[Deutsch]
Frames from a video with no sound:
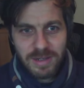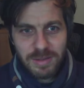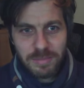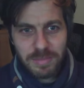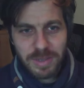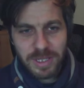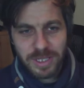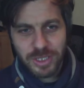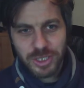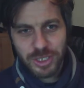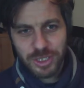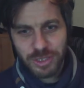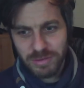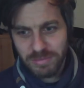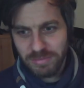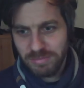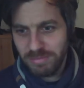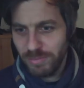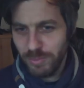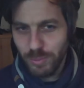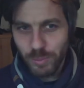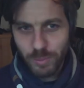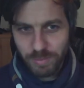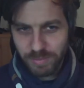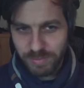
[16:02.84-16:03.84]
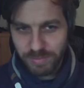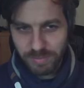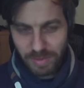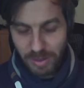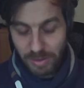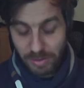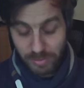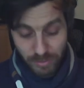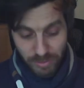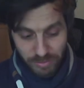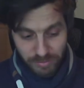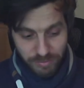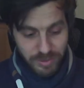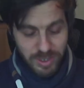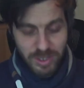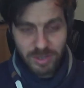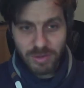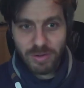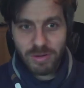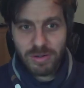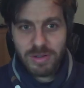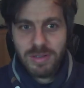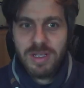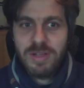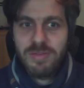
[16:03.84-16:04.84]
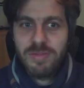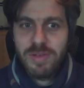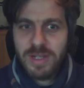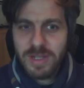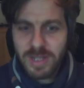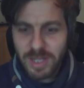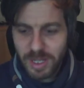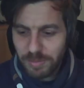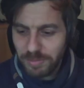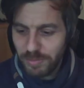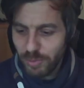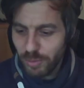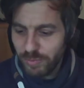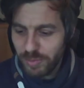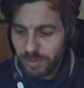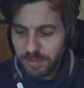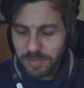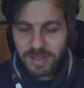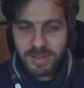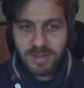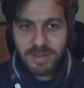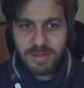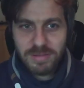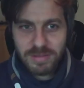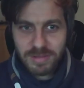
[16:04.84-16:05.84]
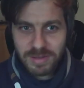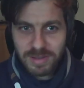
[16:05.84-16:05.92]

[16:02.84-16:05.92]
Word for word: Menschen, also an vielen Orten der Welt, haben irgendwann mal